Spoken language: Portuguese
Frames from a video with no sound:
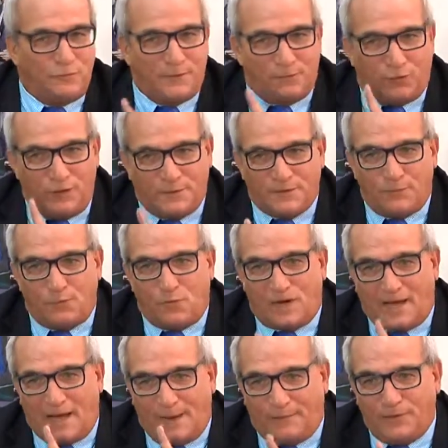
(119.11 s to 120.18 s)
então, Bolívia pensa, boa
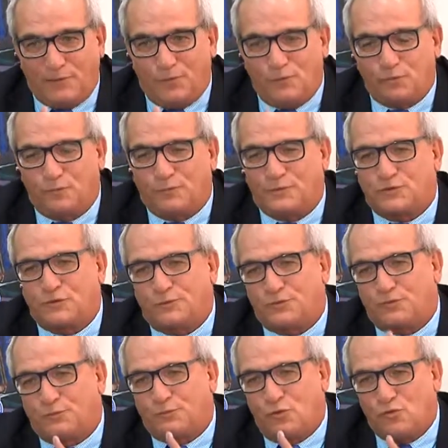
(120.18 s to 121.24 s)
capa de boa cooperação,
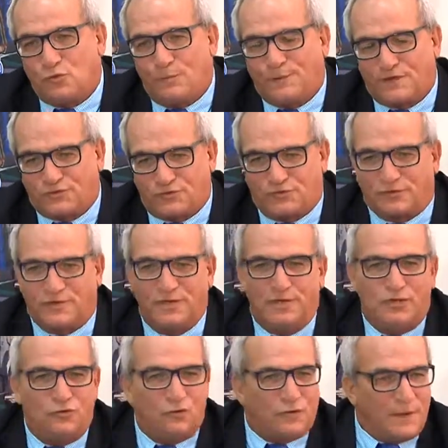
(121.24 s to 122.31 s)
para boa cooperação,
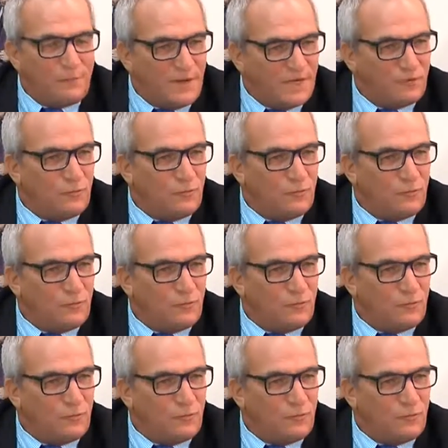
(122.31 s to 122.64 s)
não que bem